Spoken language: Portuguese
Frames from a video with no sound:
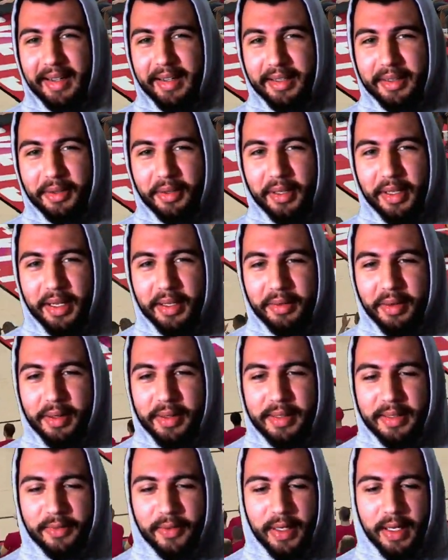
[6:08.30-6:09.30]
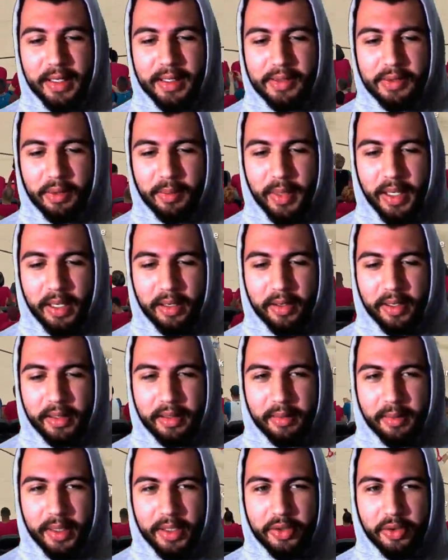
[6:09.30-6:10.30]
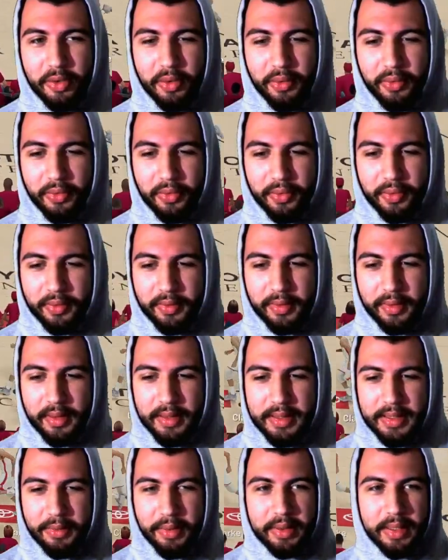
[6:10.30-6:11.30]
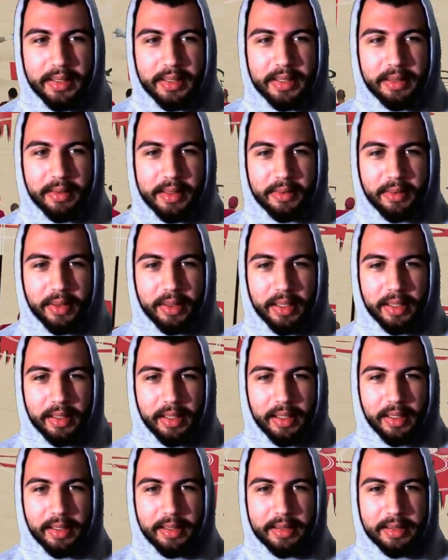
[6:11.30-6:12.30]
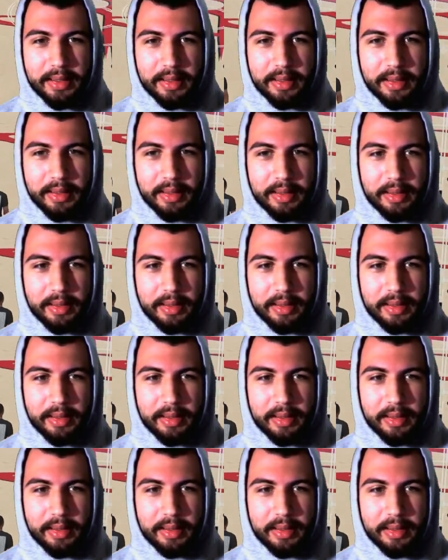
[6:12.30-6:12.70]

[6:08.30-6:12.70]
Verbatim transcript: Anthony Edwards finalizou bem agora também de novo. 55 a 53.